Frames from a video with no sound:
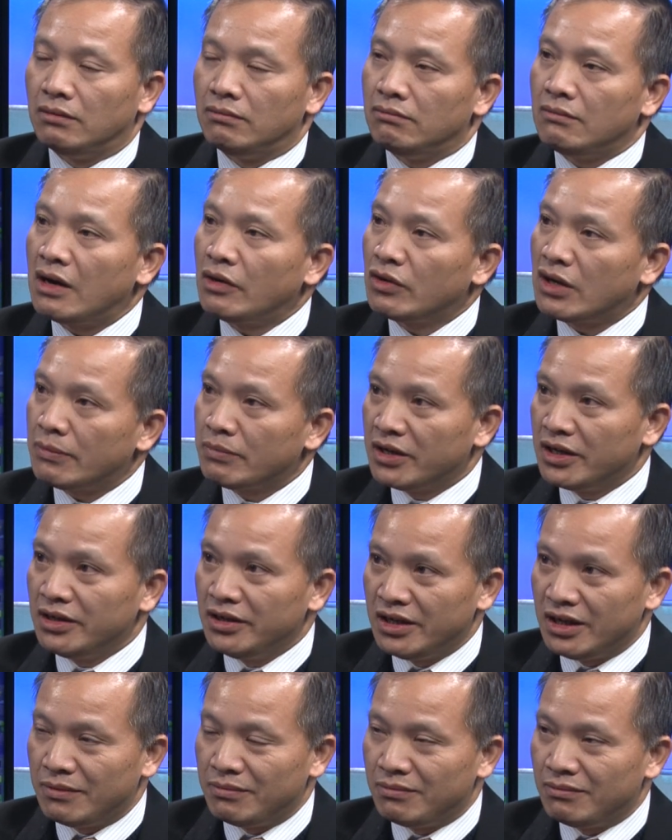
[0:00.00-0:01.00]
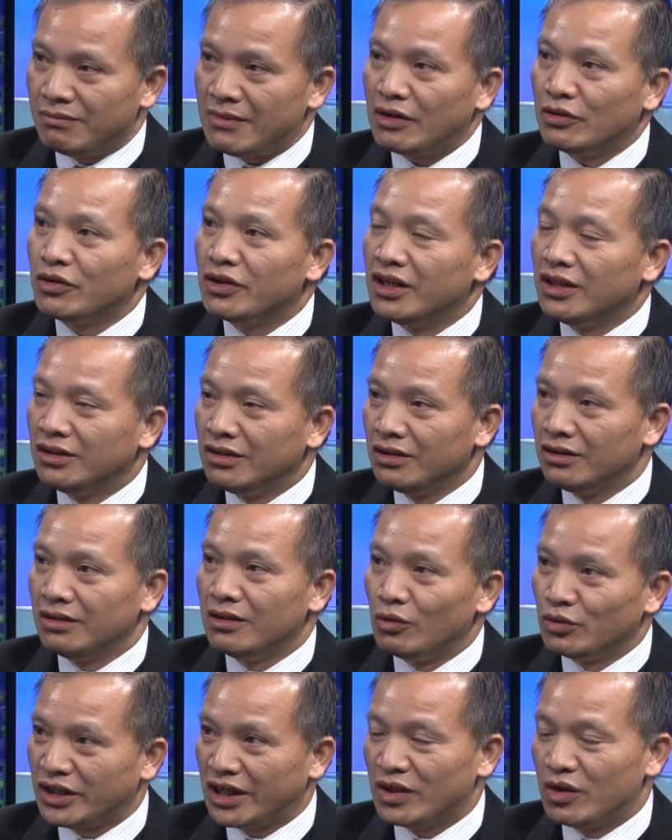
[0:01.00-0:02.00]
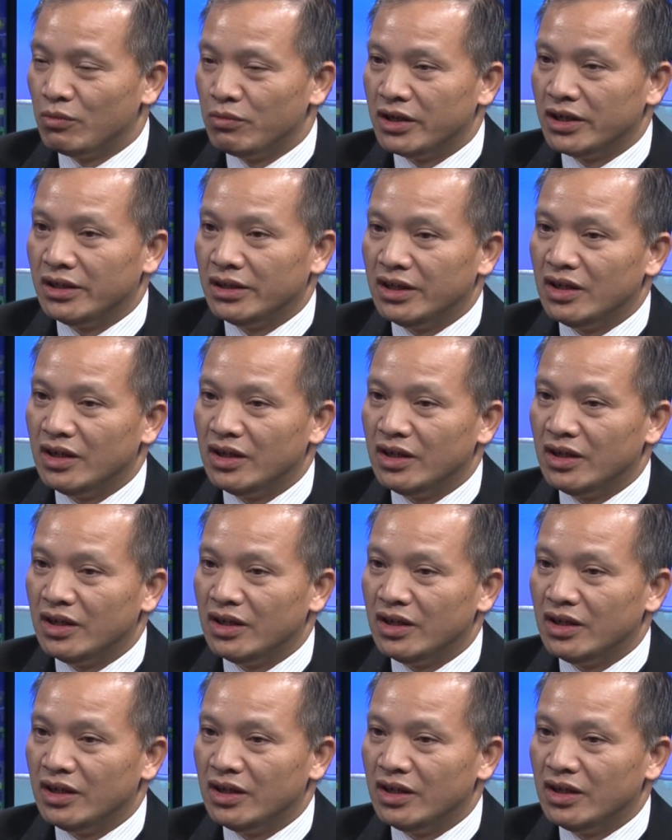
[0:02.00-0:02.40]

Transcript: bao nhiêu năm kinh nghiệm, bao nhiêu kiến thức đấu tranh của mình.